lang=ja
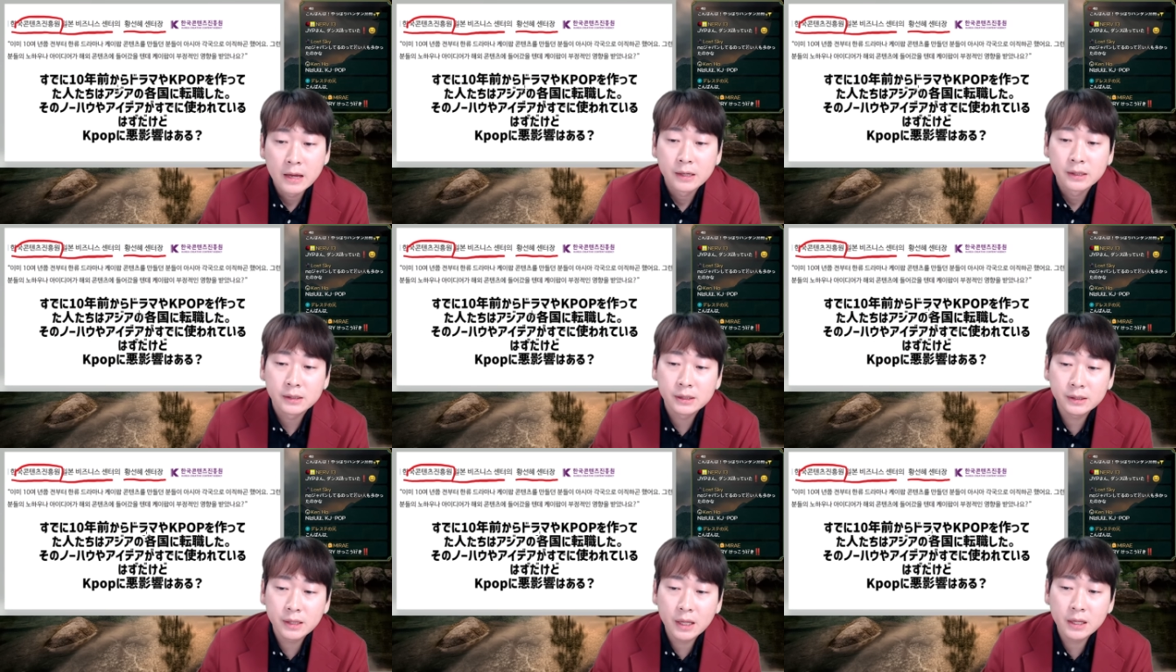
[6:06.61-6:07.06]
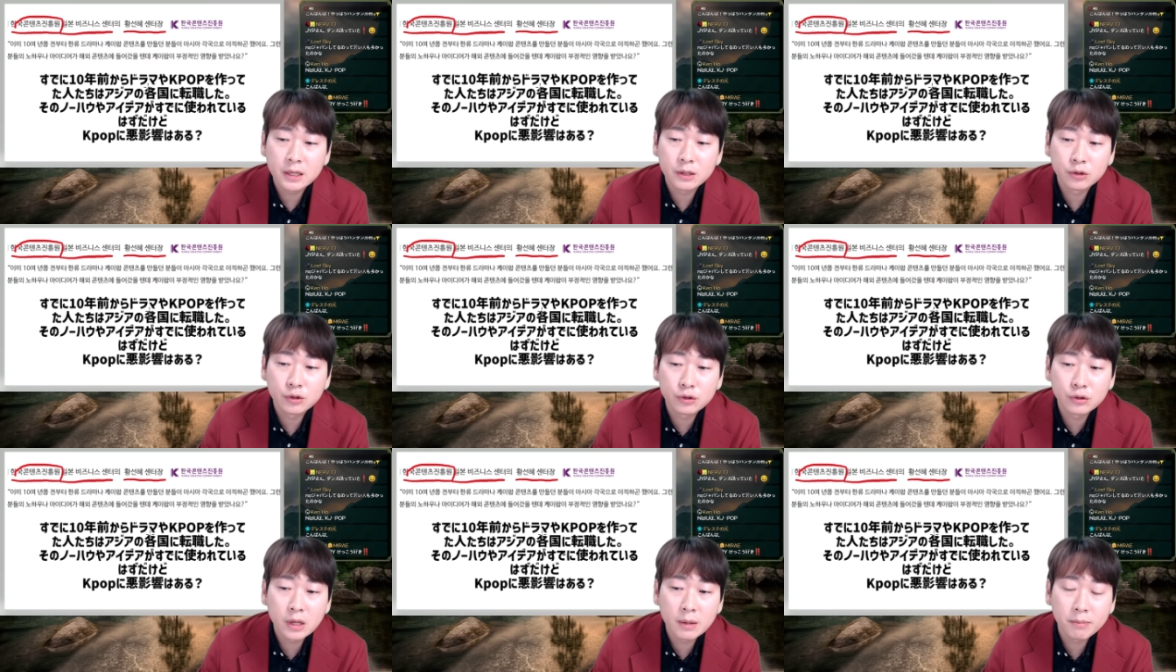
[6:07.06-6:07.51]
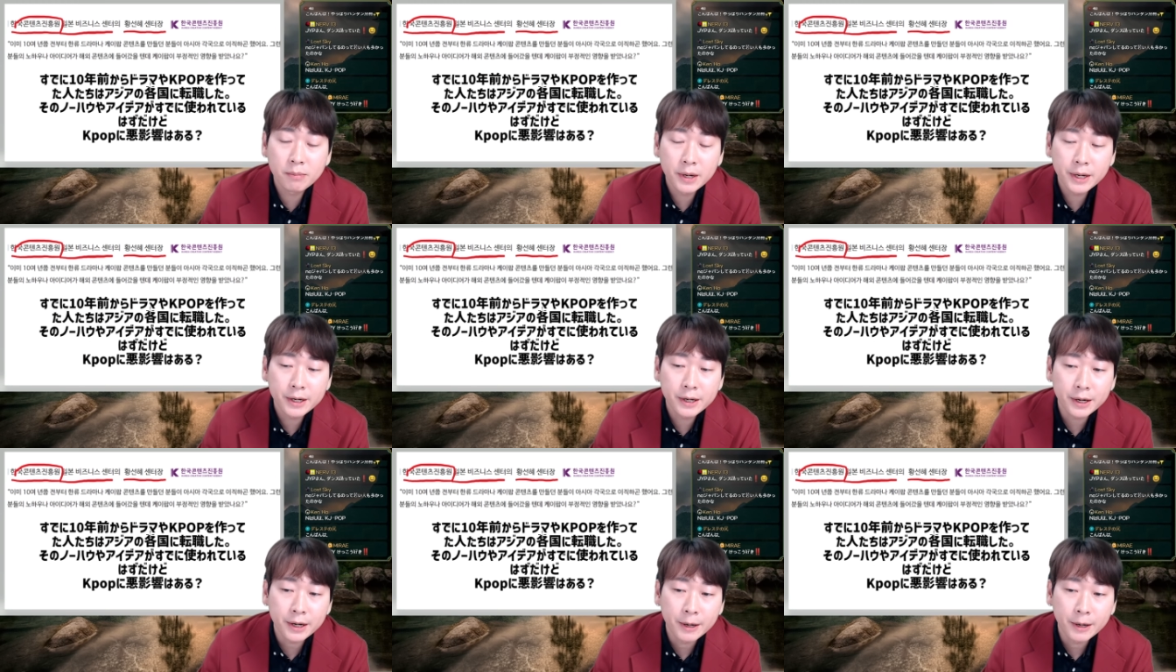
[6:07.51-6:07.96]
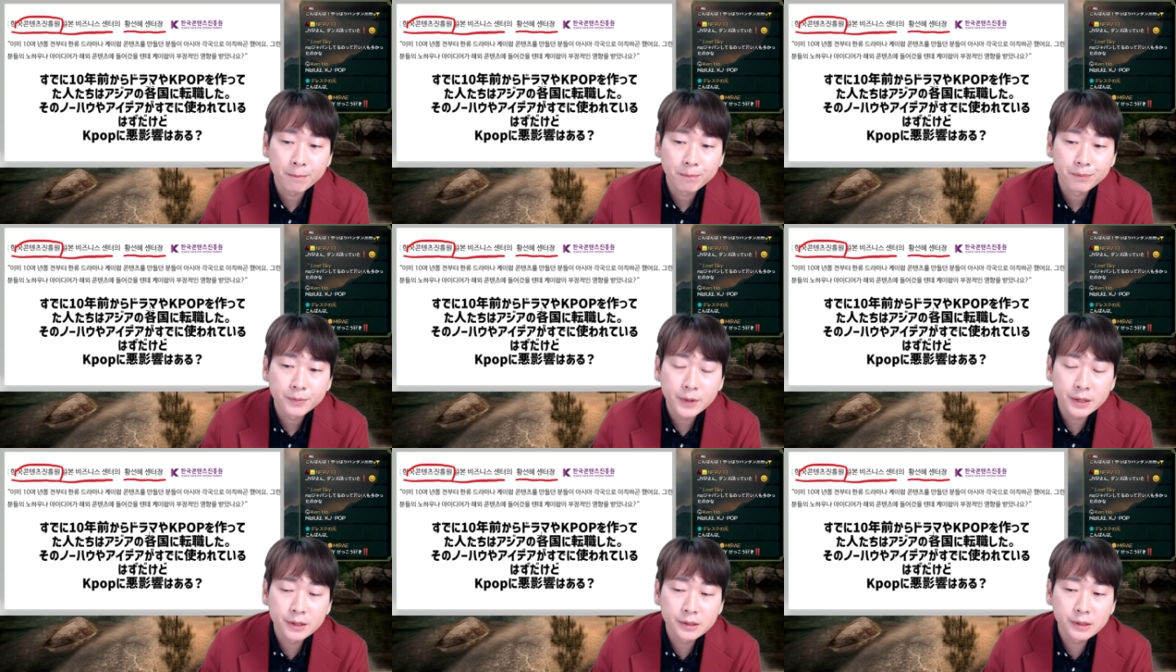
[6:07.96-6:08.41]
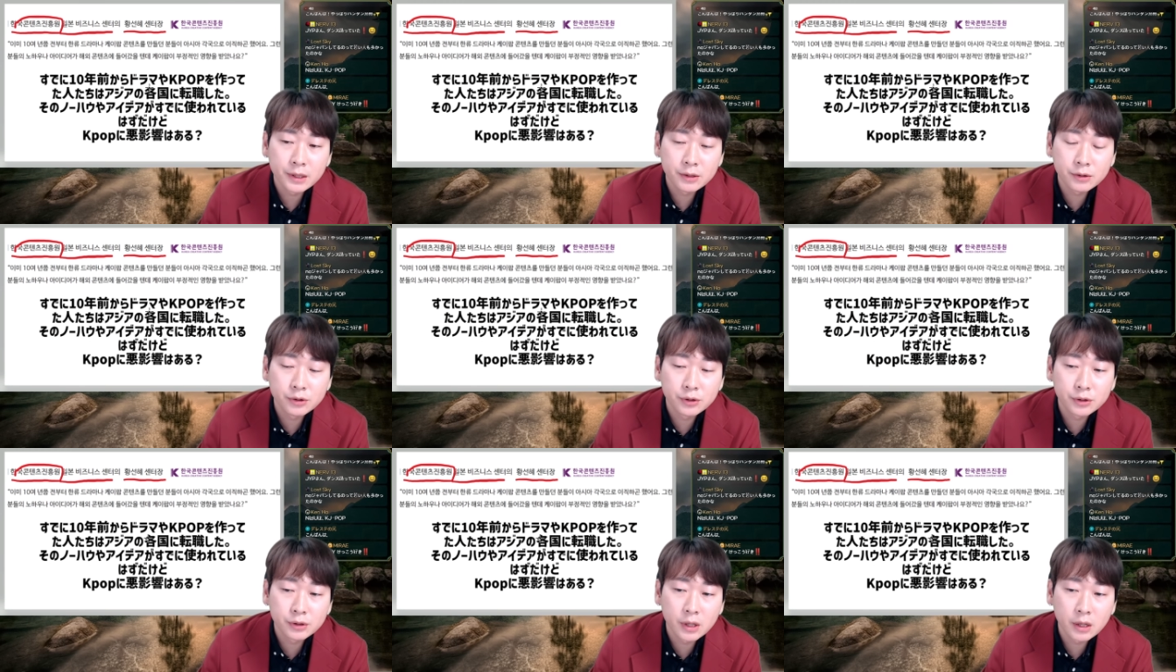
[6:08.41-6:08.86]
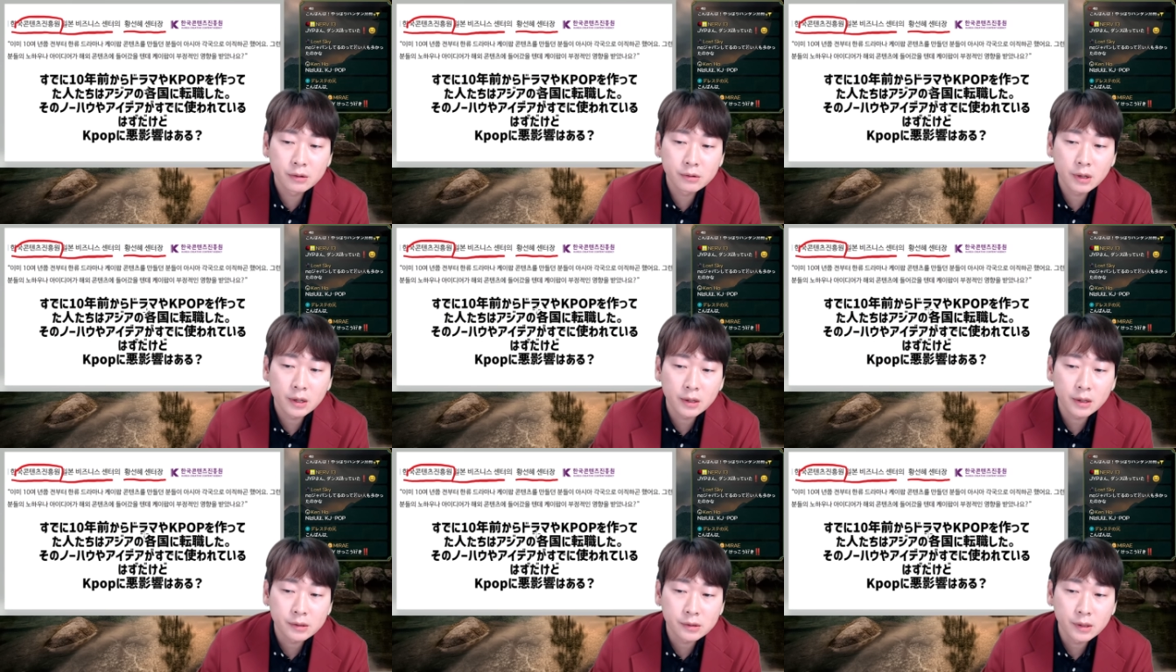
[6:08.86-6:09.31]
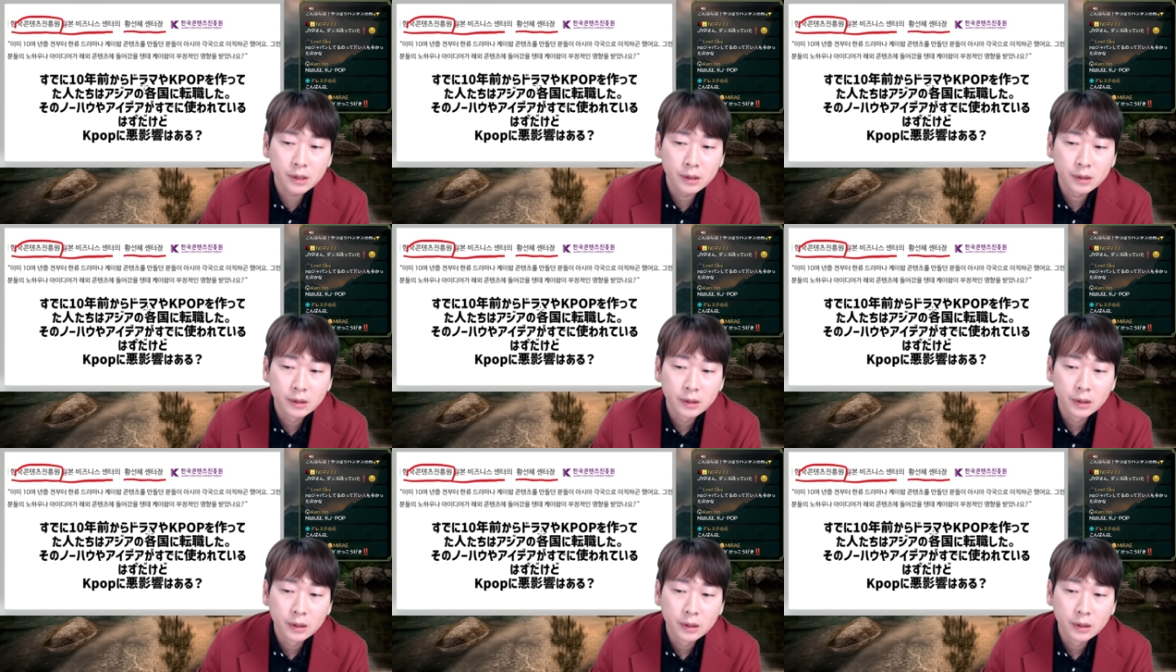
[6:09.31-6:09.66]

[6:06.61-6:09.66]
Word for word: すでに10年前から2010年ぐらいですね、